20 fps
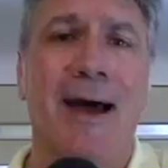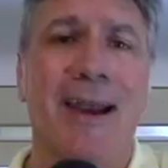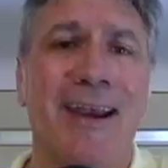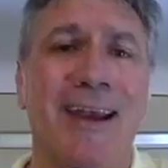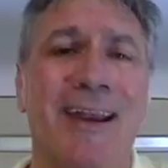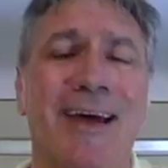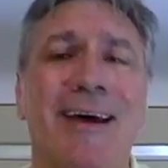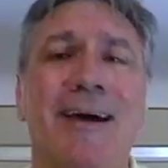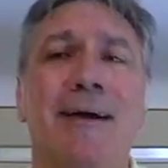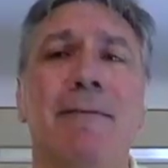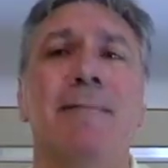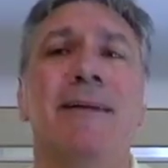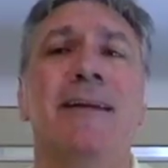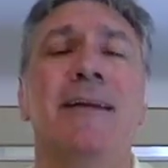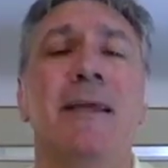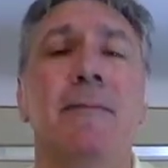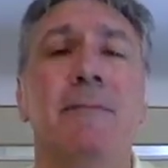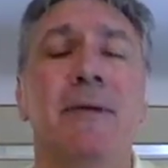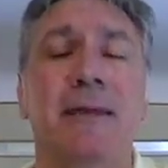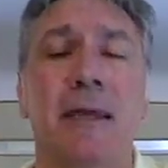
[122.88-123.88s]
al
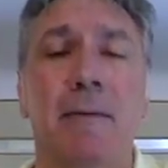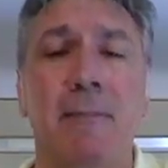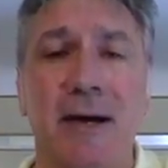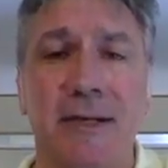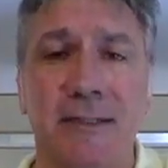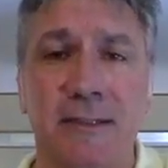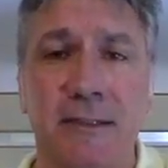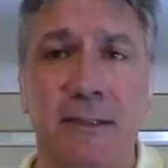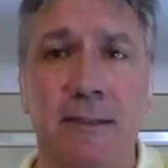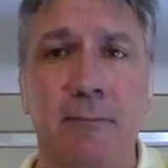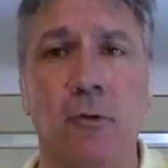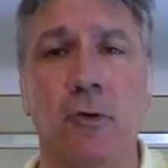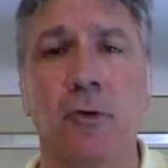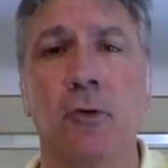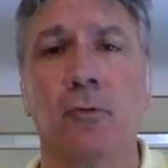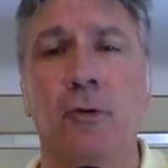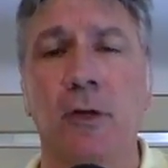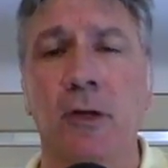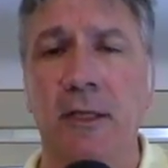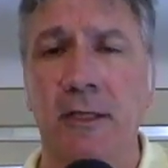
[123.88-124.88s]
limite massimo di
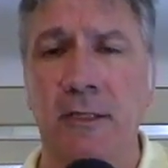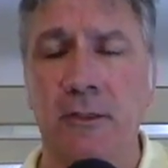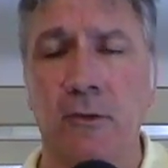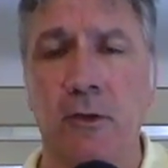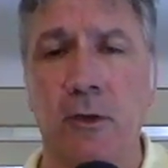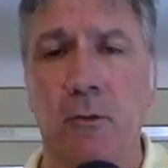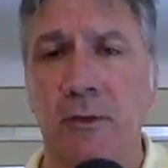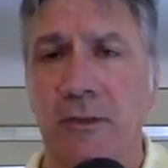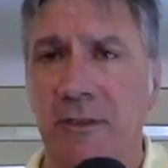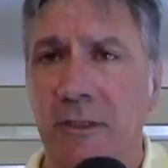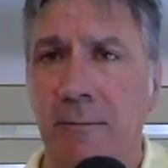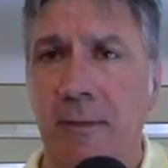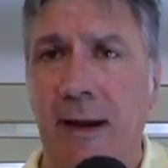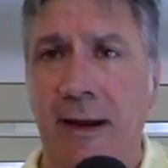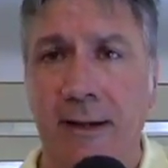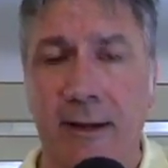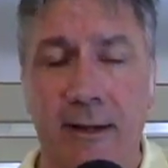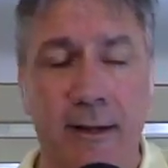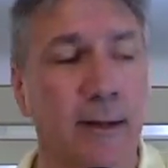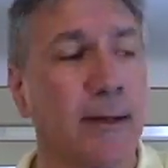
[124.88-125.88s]
utilizzo di queste
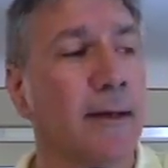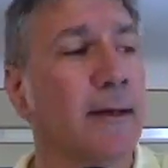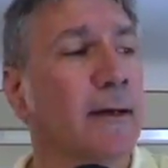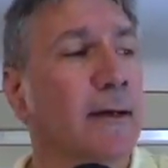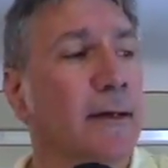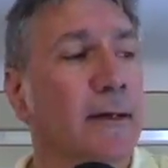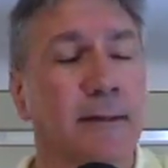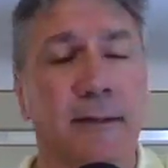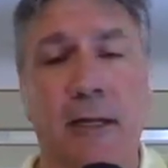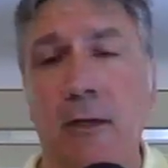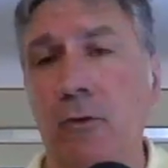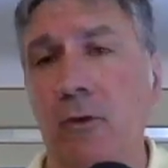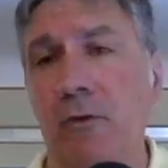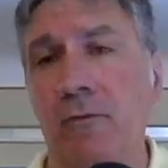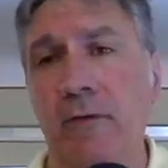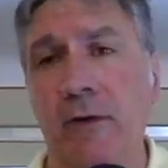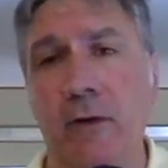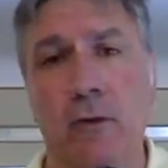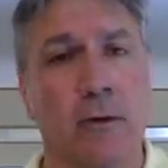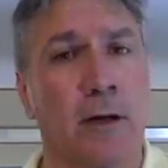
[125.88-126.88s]
macchine. Tanto è
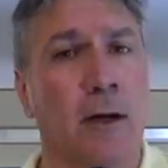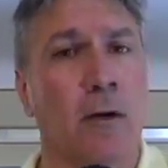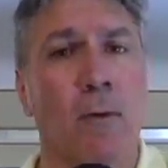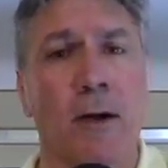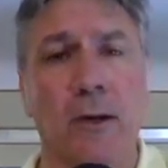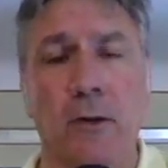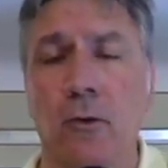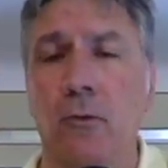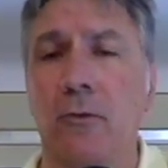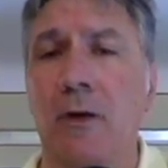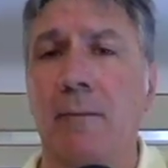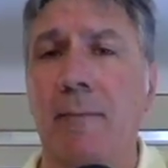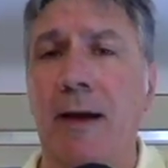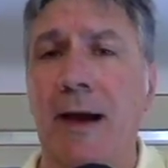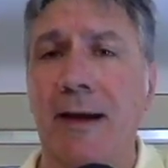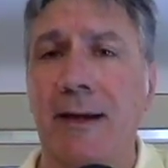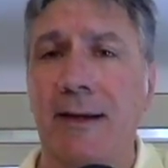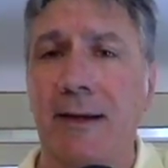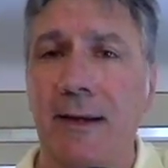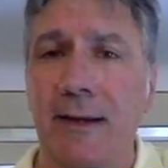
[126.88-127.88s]
vero che quando una
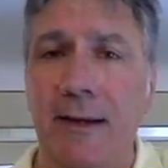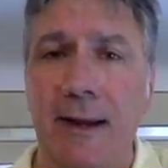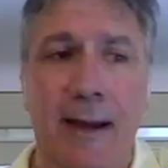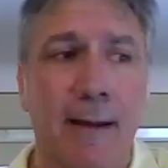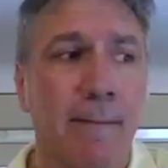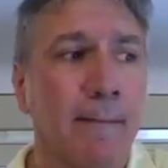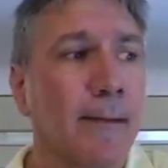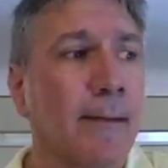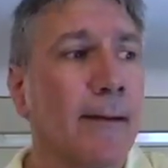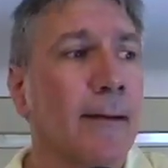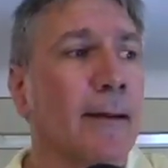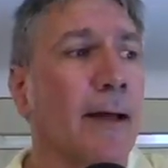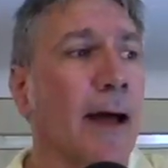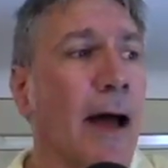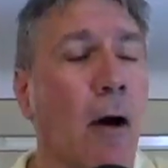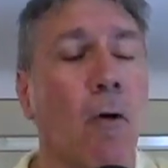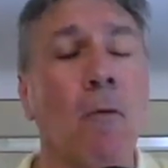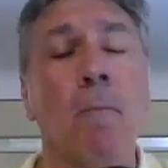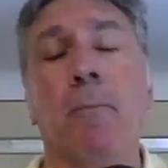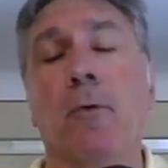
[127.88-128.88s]
macchina
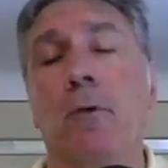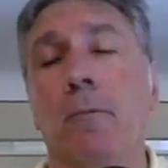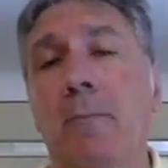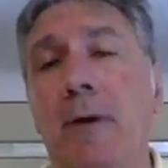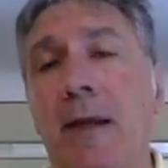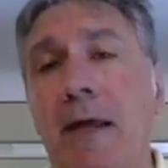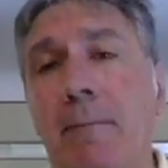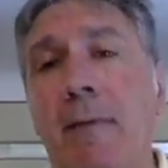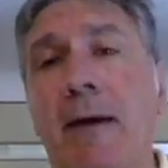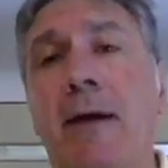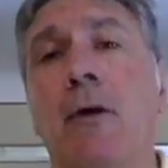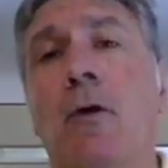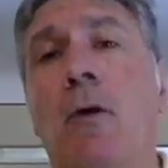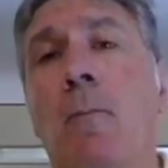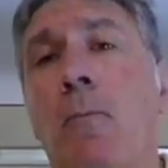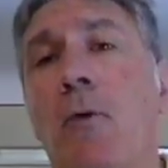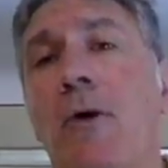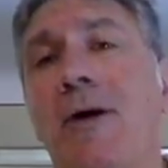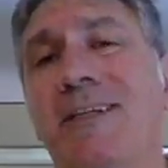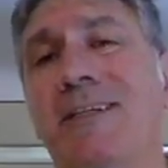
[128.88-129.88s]
ha un problema che non
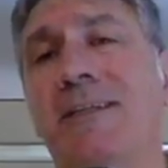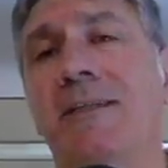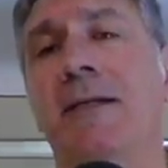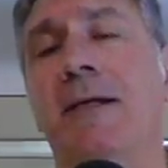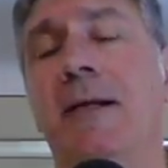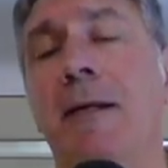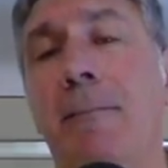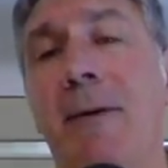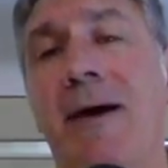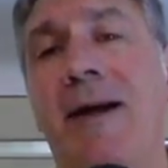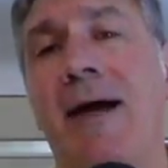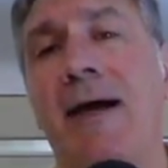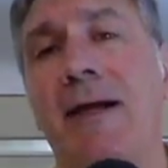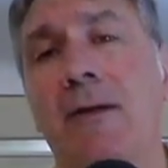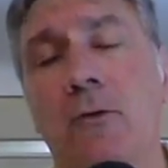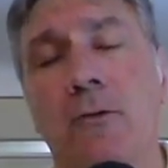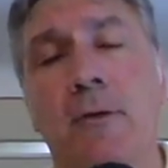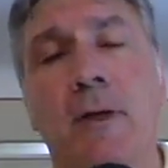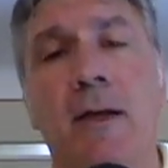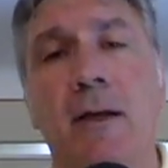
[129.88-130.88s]
può essere
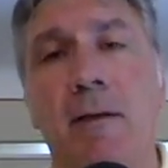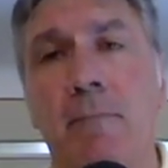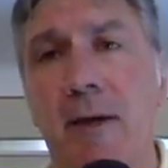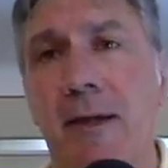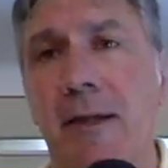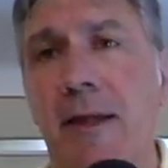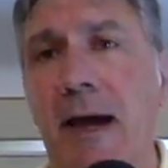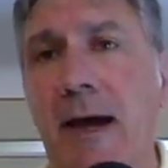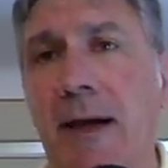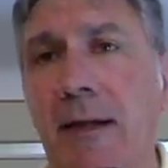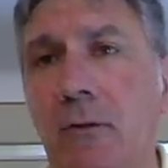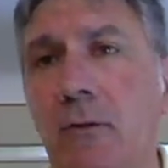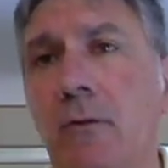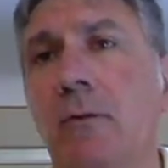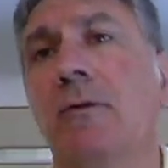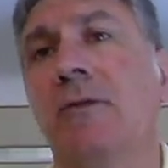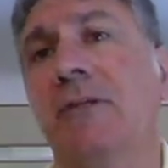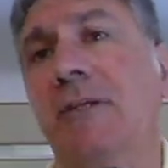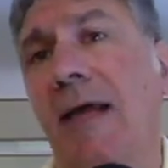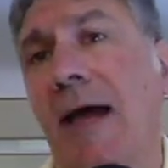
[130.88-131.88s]
riparato nell'immediato,
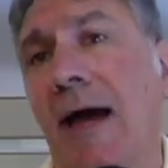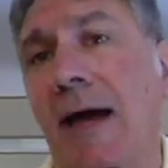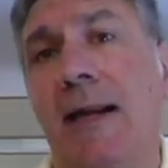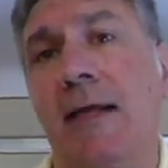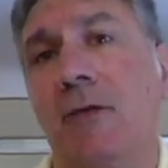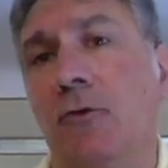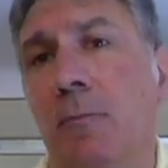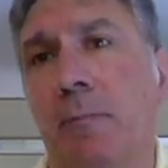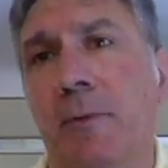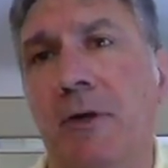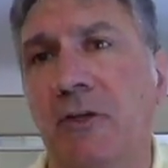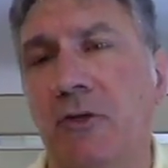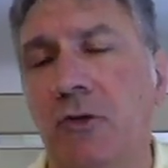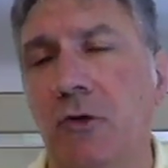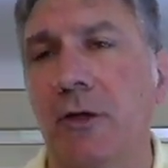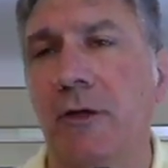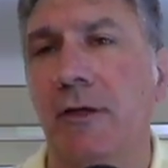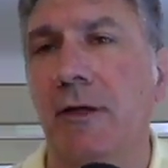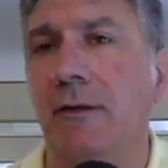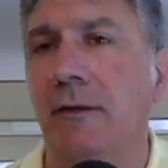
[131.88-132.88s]
si ha la
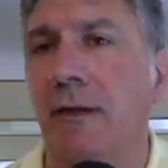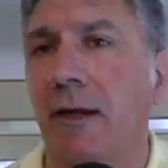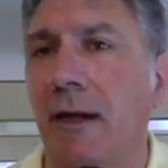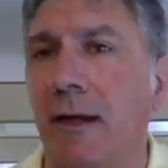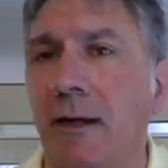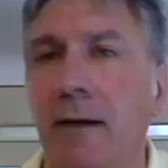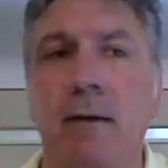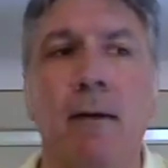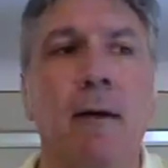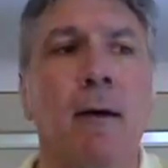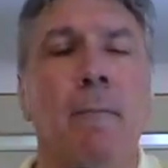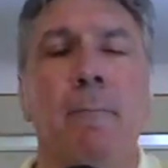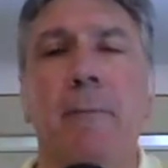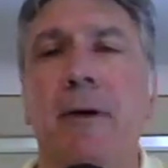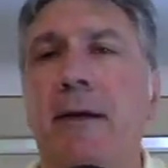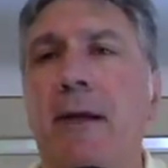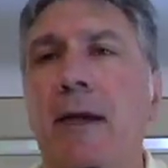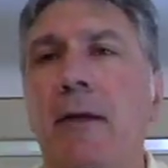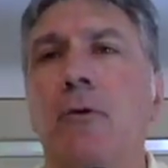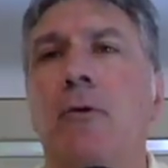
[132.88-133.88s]
soppressione dei treni
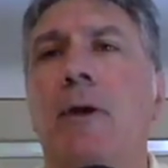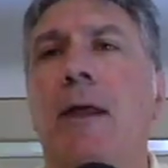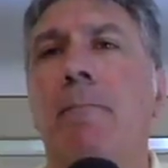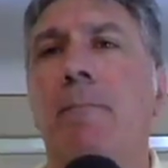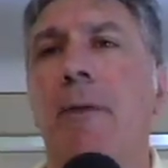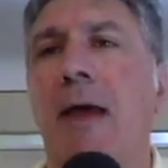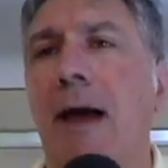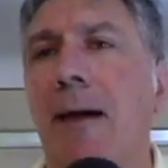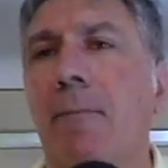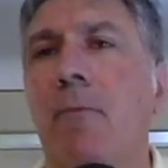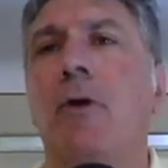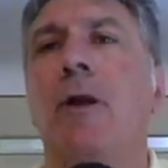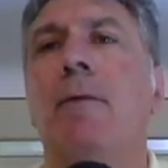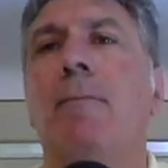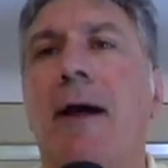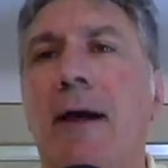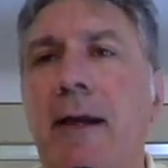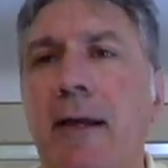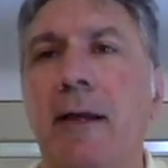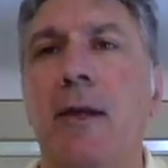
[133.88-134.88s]
perché non abbiamo le
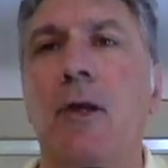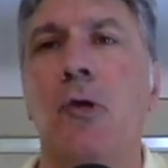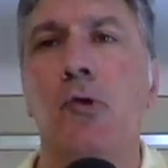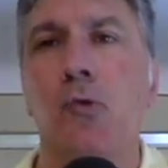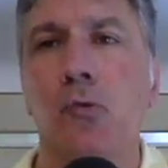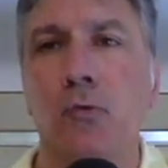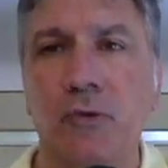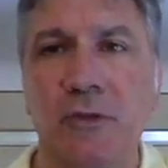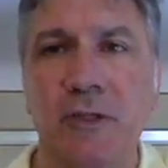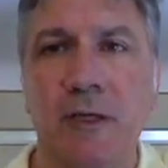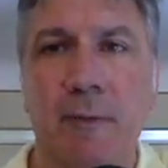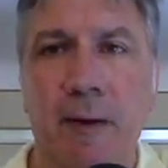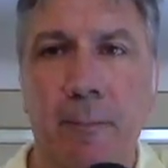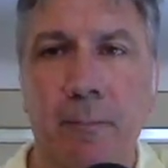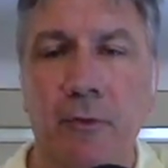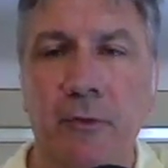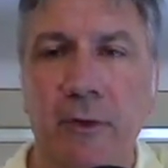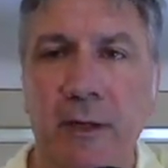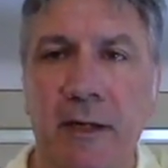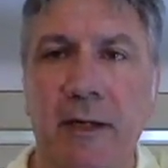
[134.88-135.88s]
macchine giuste per
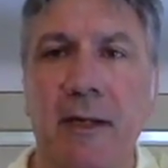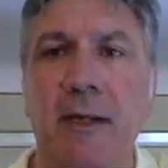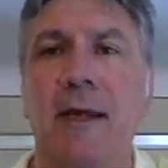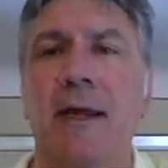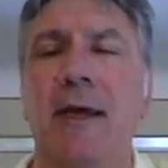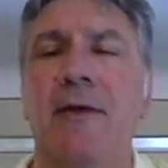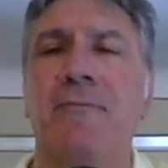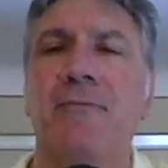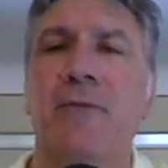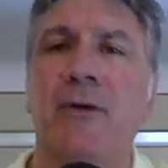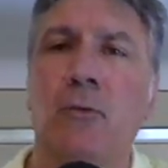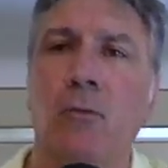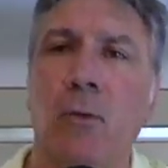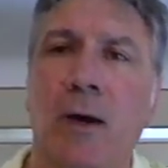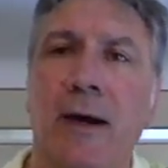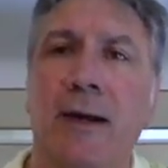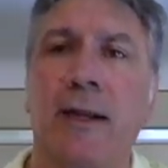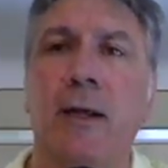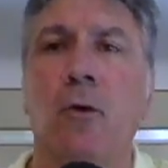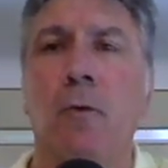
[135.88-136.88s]
poter
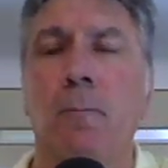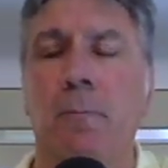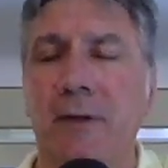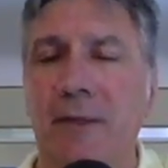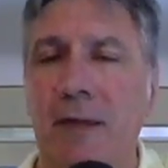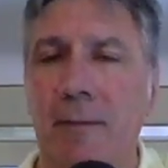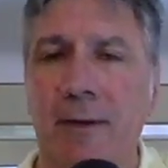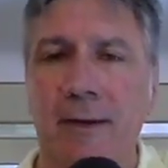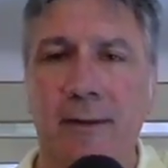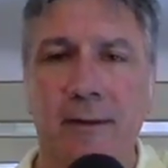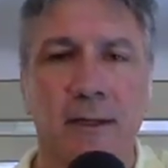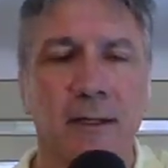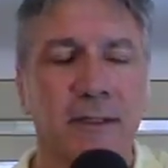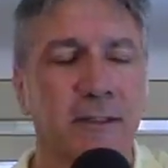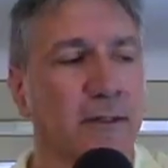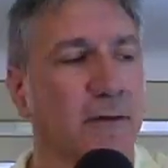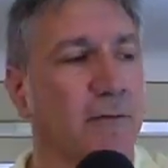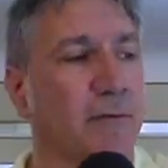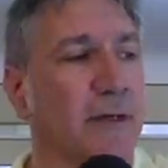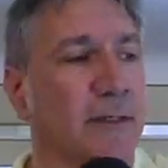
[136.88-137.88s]
effettuare completamente il
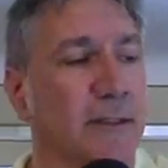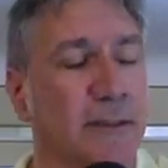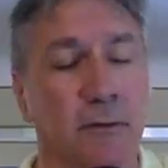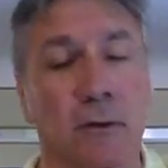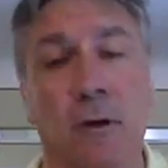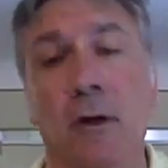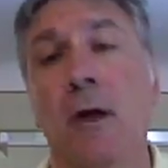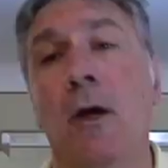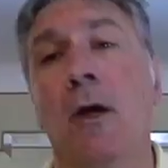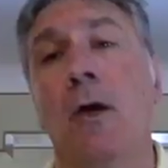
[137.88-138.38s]
servizio.